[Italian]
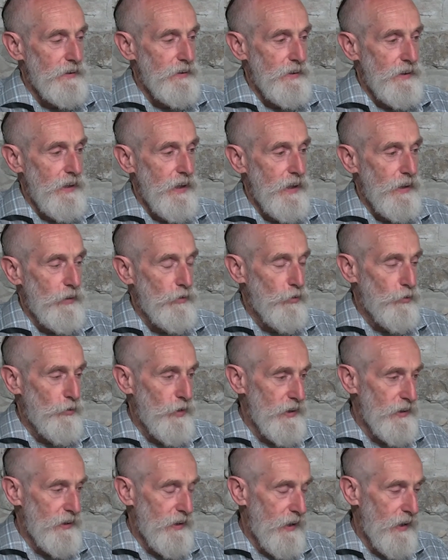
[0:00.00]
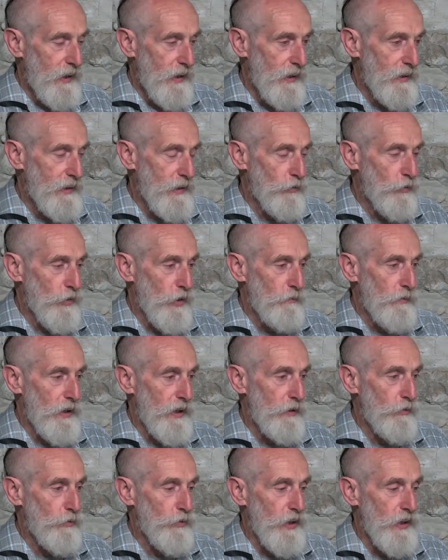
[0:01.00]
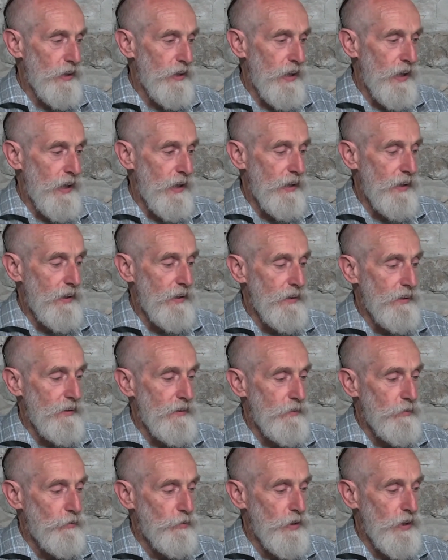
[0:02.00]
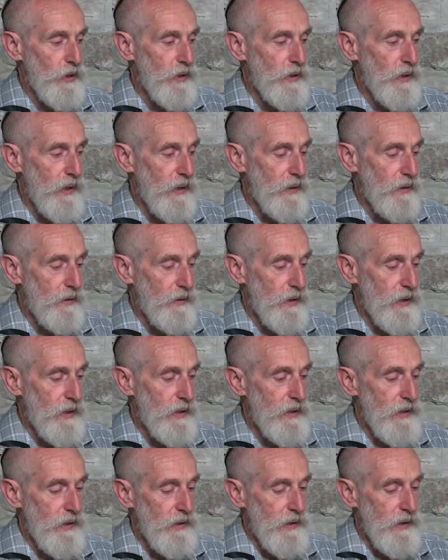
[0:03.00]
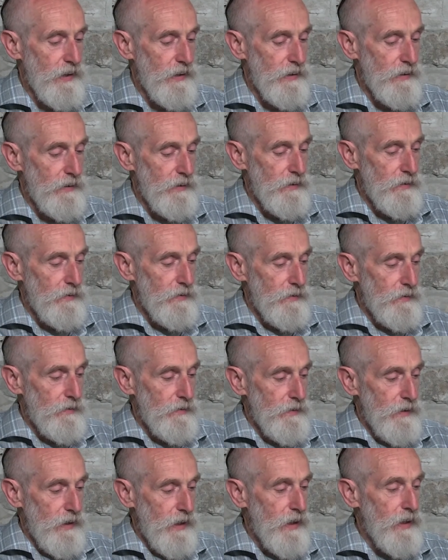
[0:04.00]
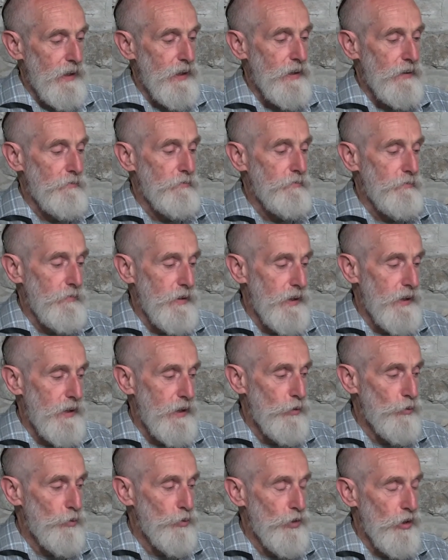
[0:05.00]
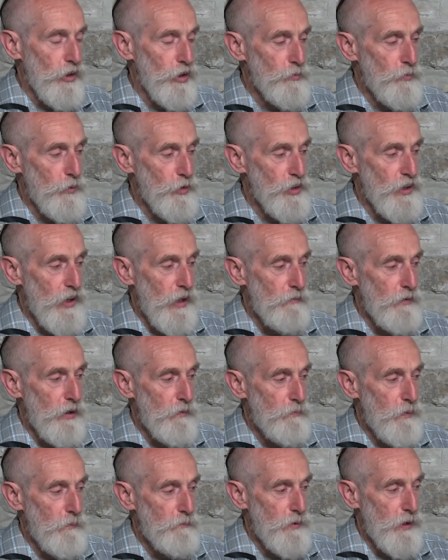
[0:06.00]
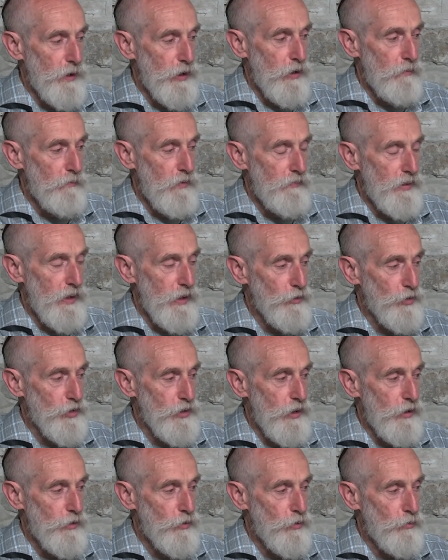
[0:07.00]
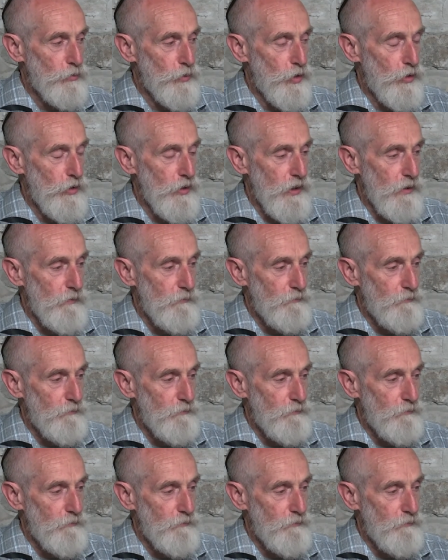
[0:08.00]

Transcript: ecco questa è sicuramente un'età, un'età critica. È ritenuto responsabile il papilloma virus del tumore